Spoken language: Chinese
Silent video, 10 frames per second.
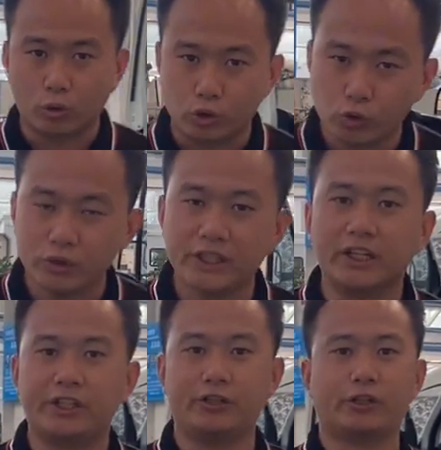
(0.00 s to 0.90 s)
够舒心
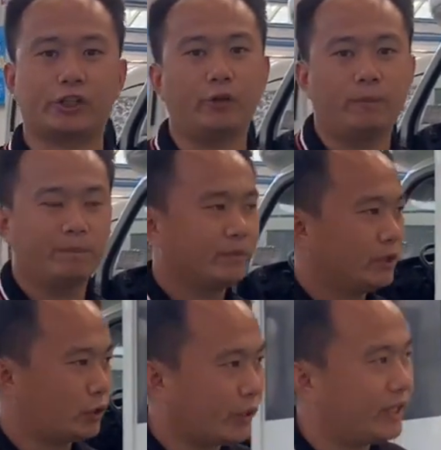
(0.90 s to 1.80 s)
的进行使用。
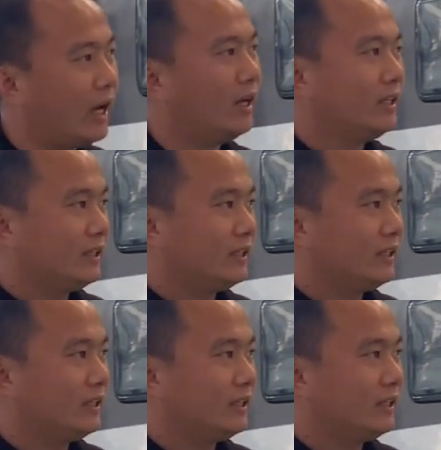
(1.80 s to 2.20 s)
所以呢。